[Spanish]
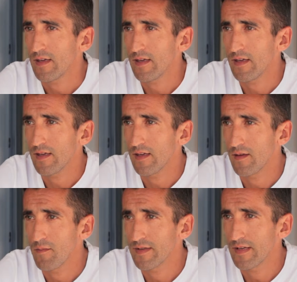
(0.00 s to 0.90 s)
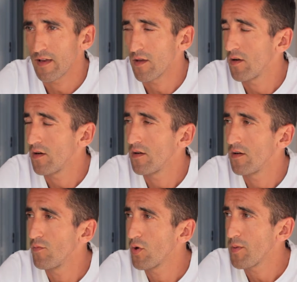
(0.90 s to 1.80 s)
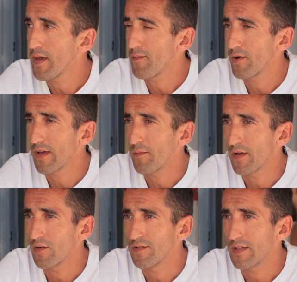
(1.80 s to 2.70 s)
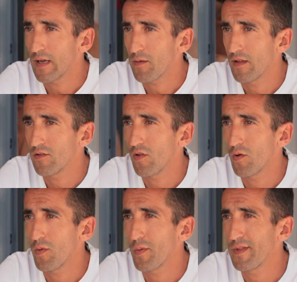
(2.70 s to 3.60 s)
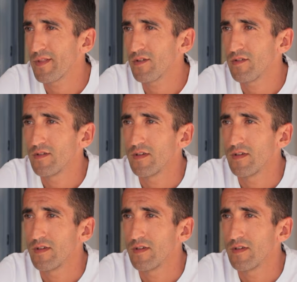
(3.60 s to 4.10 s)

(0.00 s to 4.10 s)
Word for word: y me salió muy bien porque me encontré bien en todo momento.